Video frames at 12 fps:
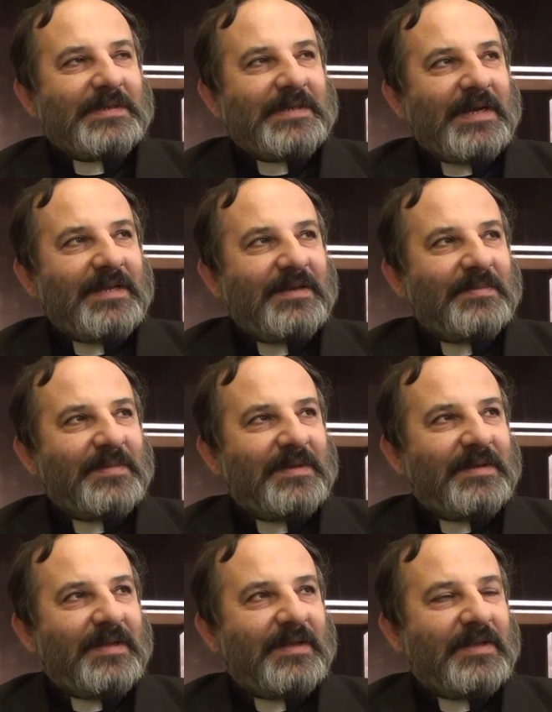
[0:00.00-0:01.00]
zdaniem
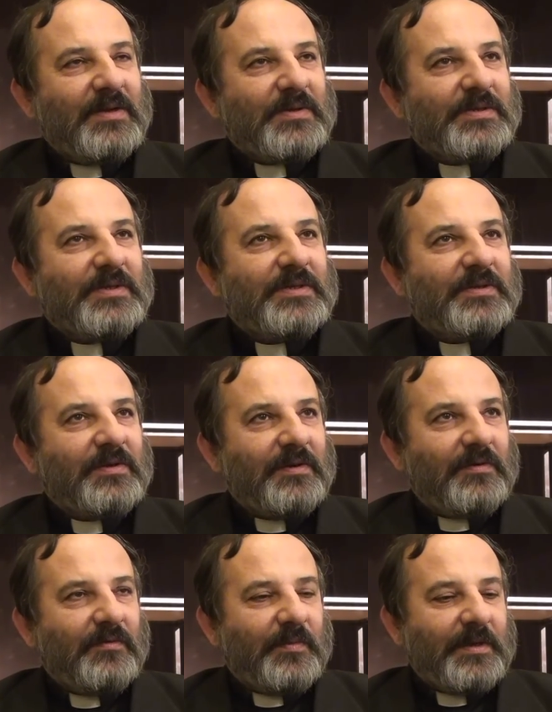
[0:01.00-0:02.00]
jednego z
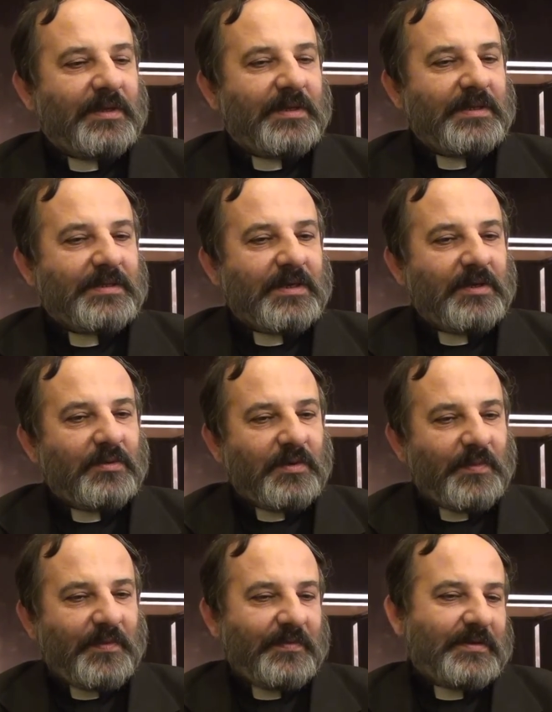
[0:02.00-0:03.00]
historyków brytyjskich,
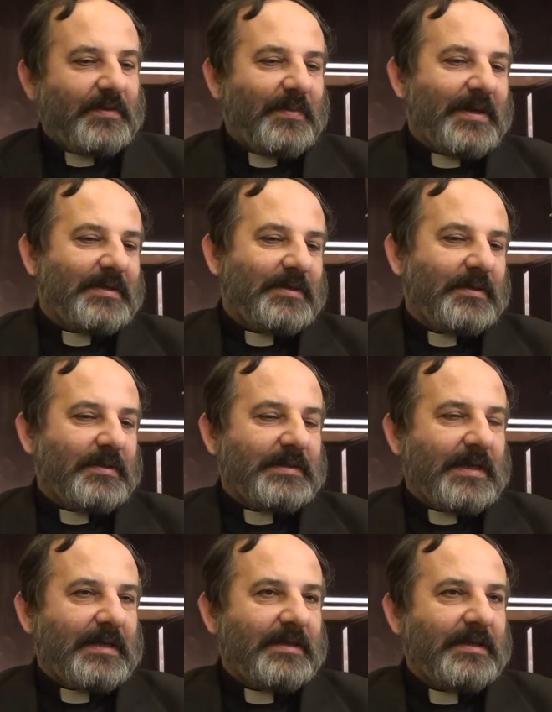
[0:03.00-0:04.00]
który powiedział bardzo
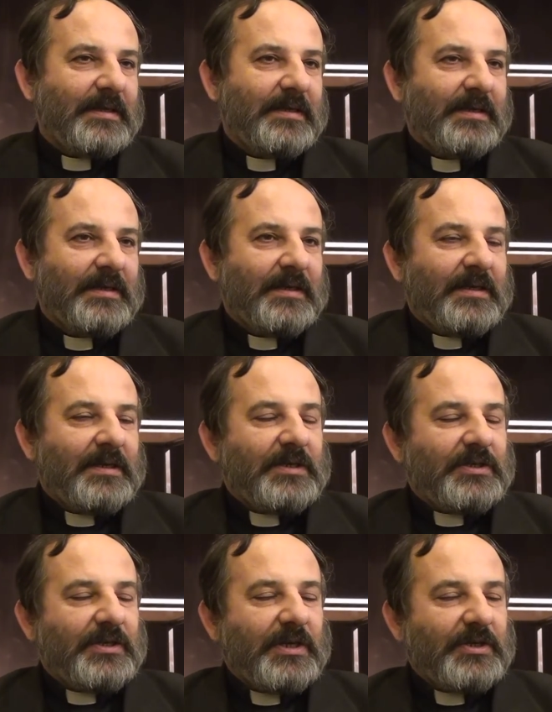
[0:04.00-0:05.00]
dosadnie,
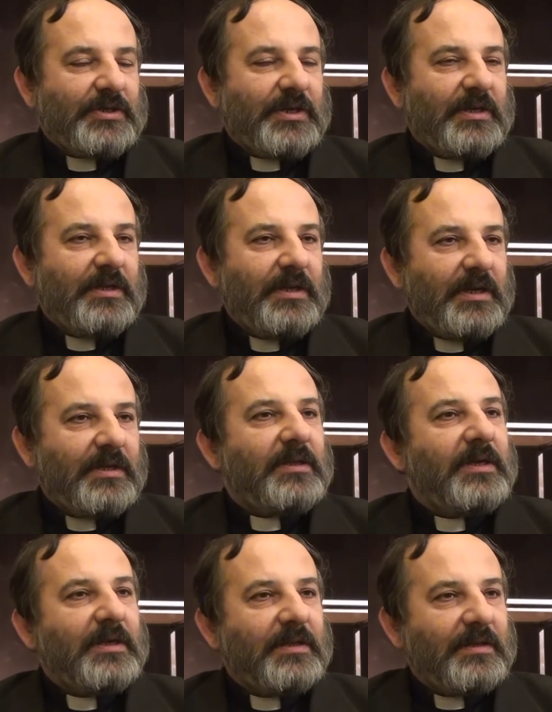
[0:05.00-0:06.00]
że jeszcze nikt
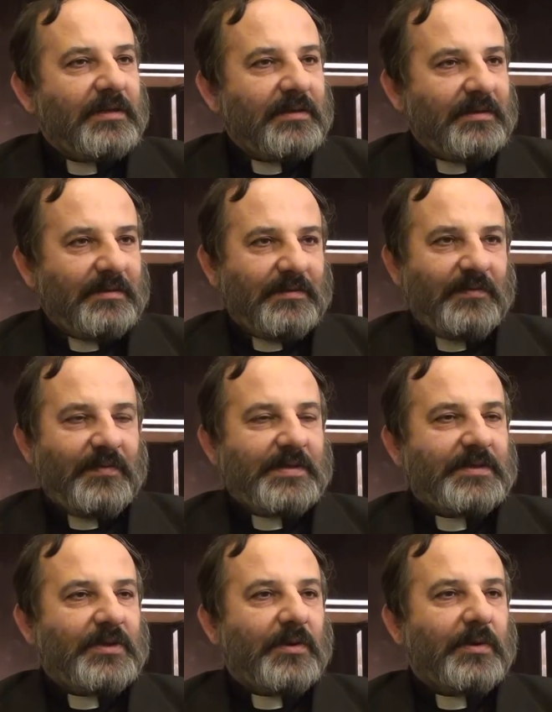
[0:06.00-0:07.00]
nigdy w
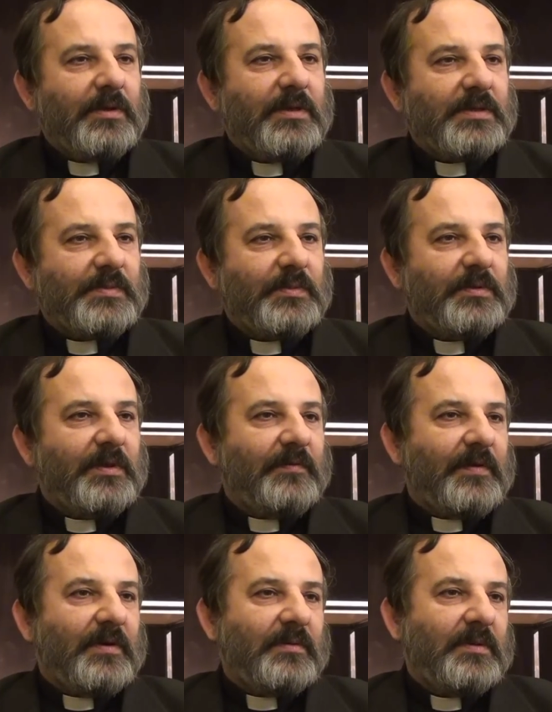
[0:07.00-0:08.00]
historii nie
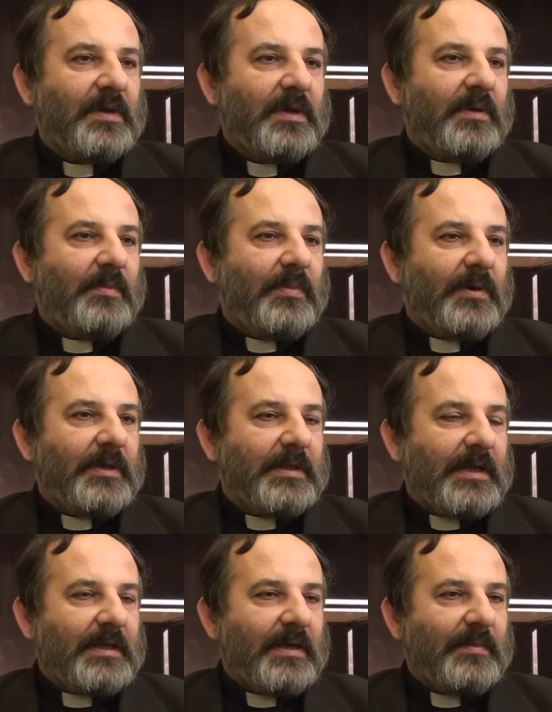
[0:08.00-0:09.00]
zbudował
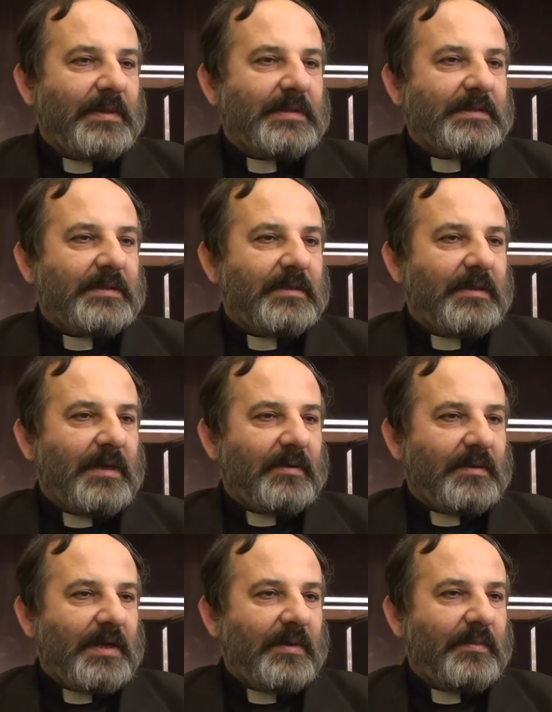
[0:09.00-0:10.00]
pojednania między
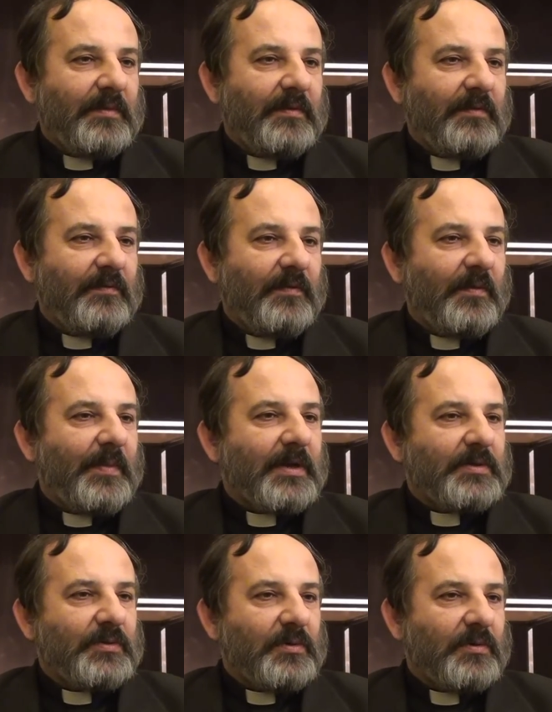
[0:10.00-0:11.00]
narodami w
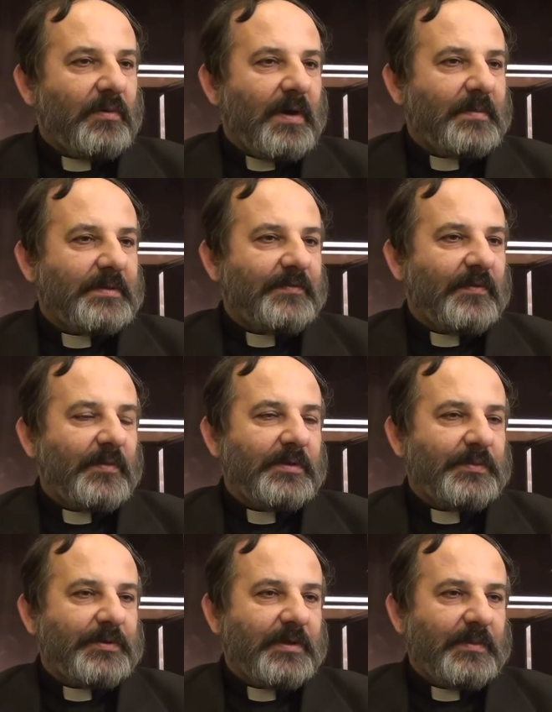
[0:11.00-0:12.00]
oparciu o kłamstwo
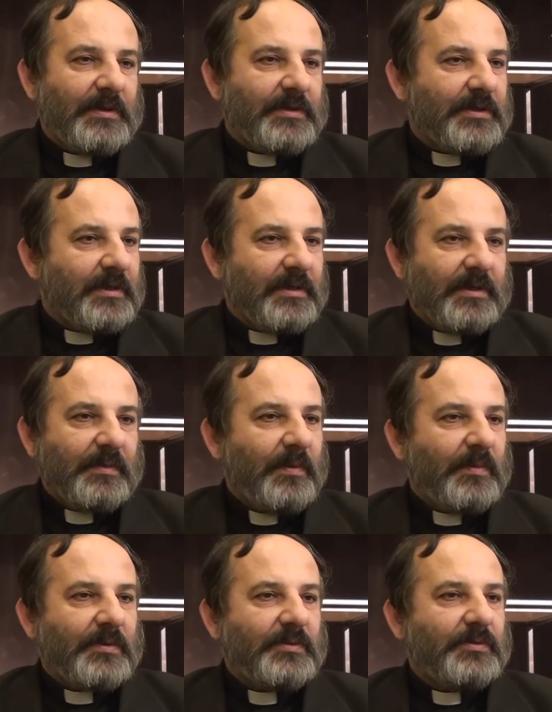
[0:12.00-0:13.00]
bądź przemilczenie.
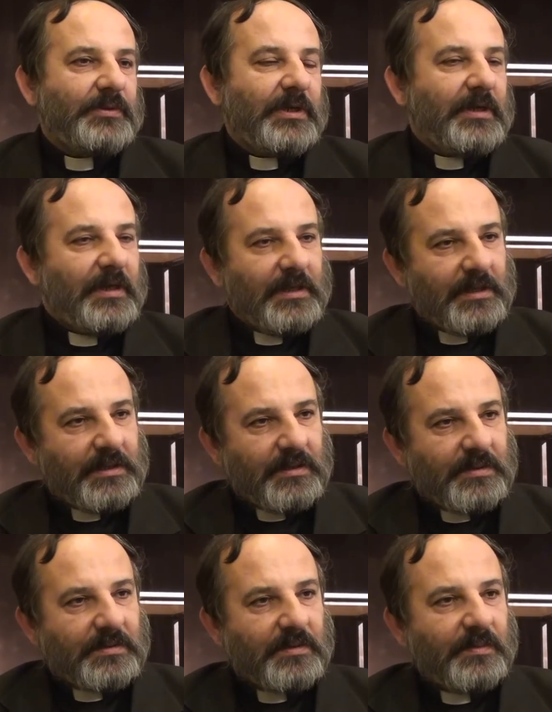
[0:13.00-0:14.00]
Po prostu się nie da
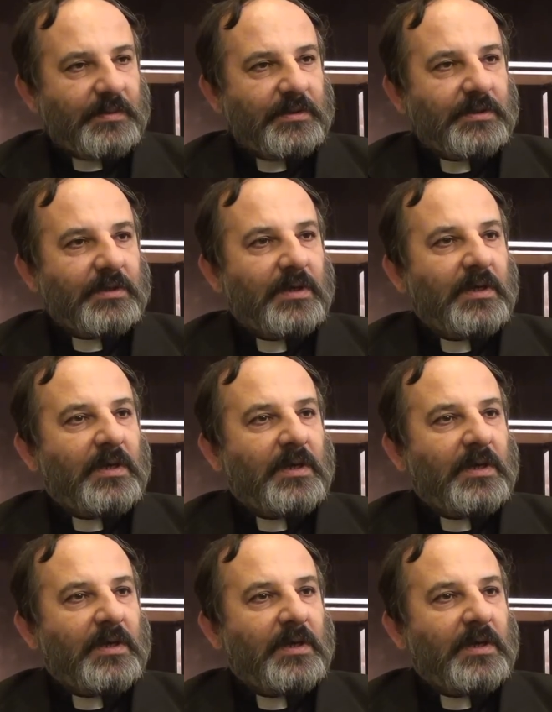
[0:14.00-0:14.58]
tego zrobić